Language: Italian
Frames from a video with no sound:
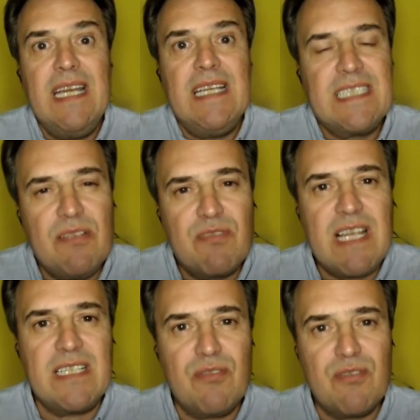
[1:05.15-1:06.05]
se
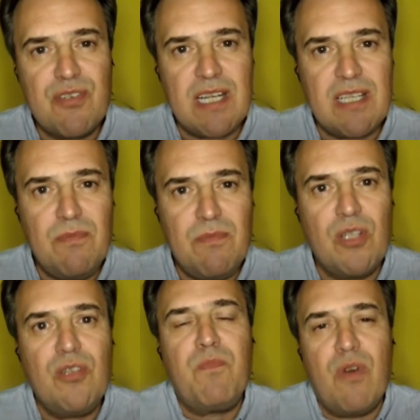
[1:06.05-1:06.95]
usata in un certo
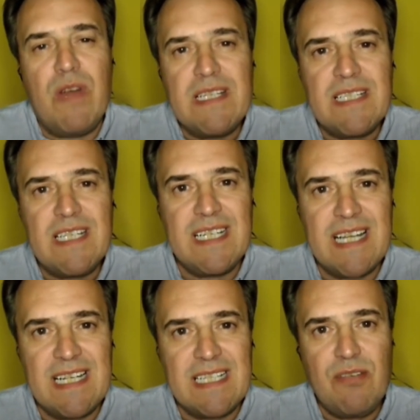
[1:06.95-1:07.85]
modo può essere di
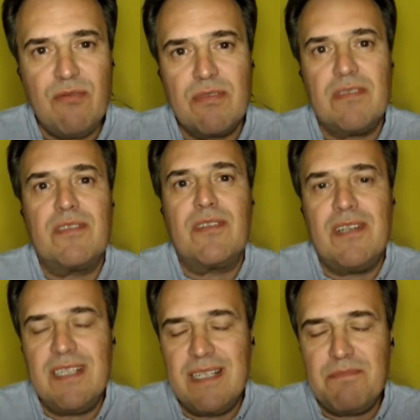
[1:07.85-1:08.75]
grande aiuto,
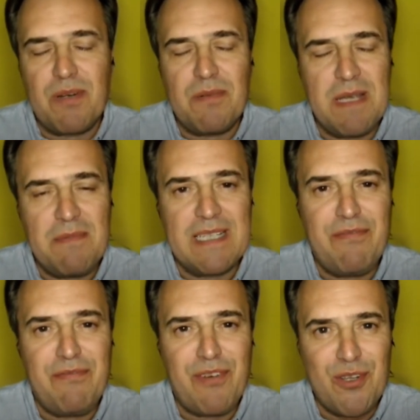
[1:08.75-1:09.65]
toglie il problema
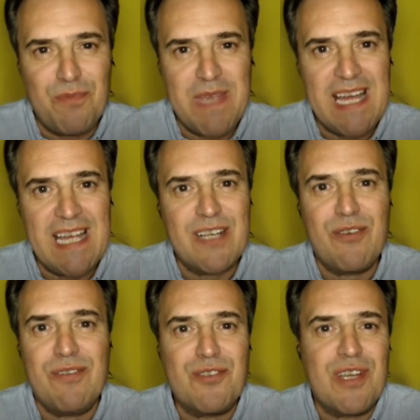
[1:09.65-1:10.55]
del foglio
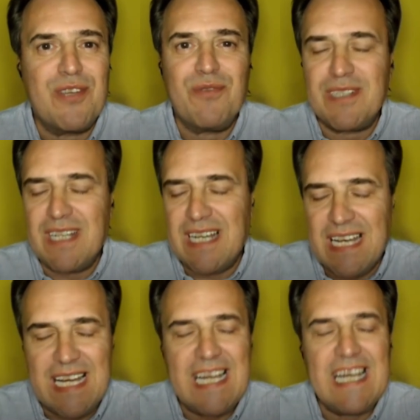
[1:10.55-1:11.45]
bianco, ci
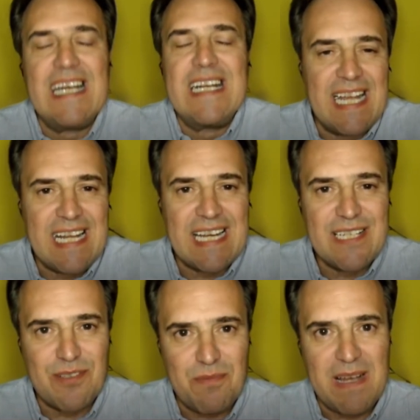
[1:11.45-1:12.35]
aiuta a creare
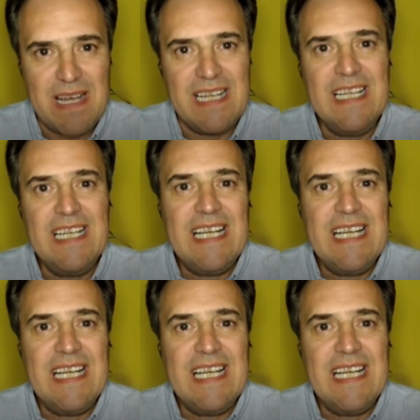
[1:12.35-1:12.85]
insomma